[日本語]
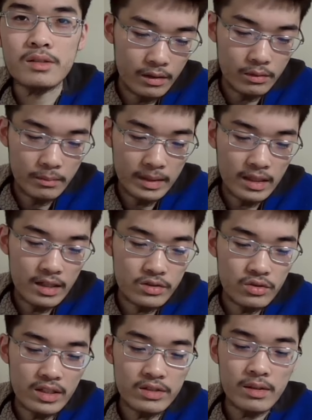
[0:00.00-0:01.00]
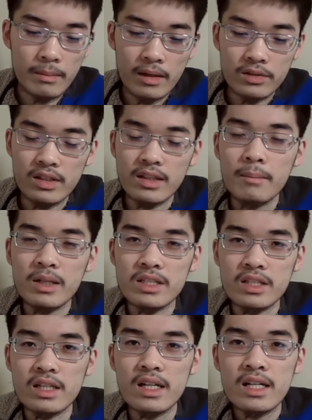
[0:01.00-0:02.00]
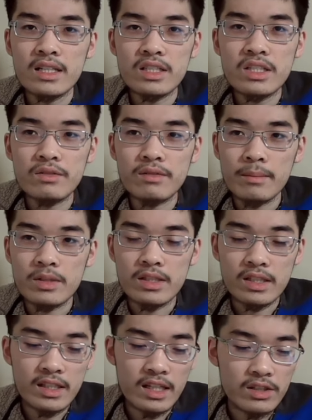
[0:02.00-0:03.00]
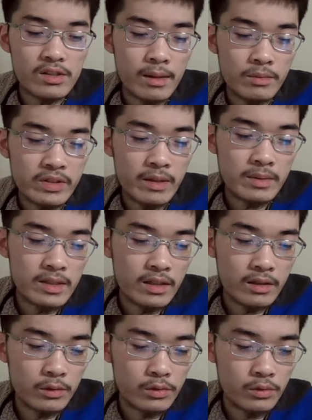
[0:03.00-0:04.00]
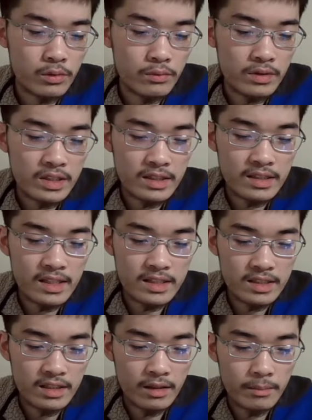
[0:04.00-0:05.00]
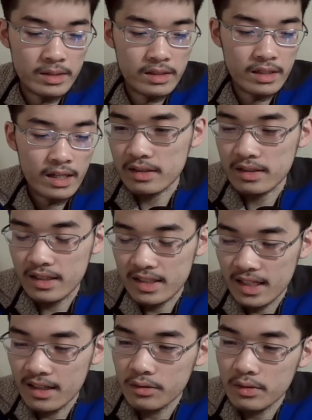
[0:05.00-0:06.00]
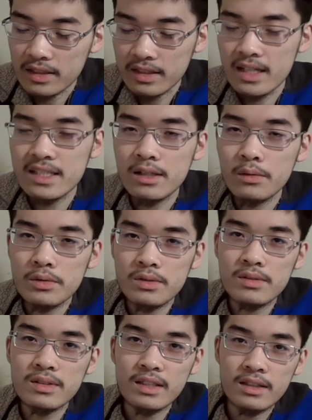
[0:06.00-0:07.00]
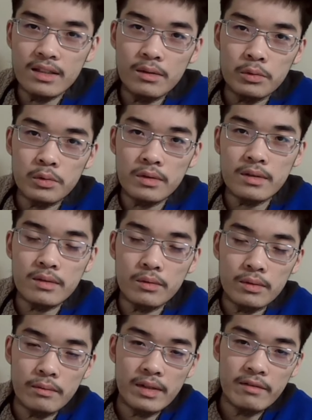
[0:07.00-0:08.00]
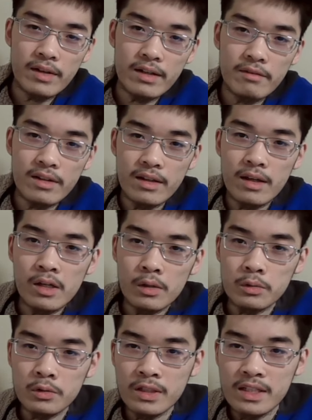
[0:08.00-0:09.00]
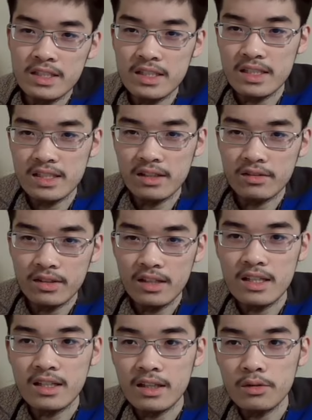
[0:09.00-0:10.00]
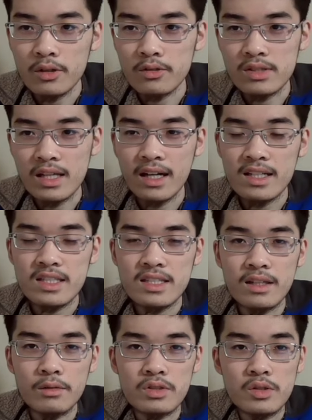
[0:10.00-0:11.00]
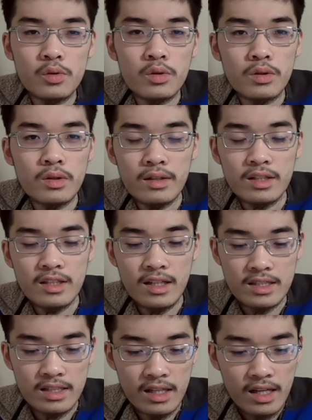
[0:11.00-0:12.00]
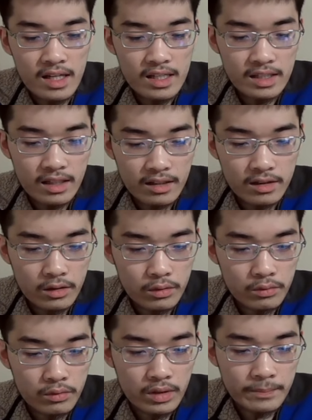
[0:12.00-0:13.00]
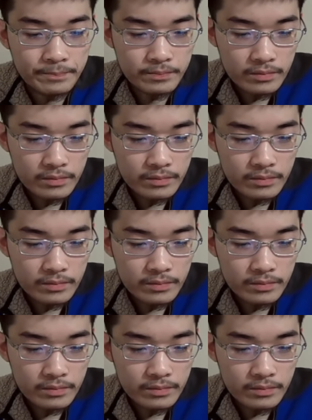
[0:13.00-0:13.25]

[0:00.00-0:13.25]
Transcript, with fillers: あの、まあ、単純化すれば、それは玉木氏自身は別に否定するかもしれませんけど、そういうふうに批判されたら別に、批判とか対策をするんだったら、我々、音だけ陣営じゃなくて、立憲とかの酒井陣営をしろ、に対してやれっていうふうに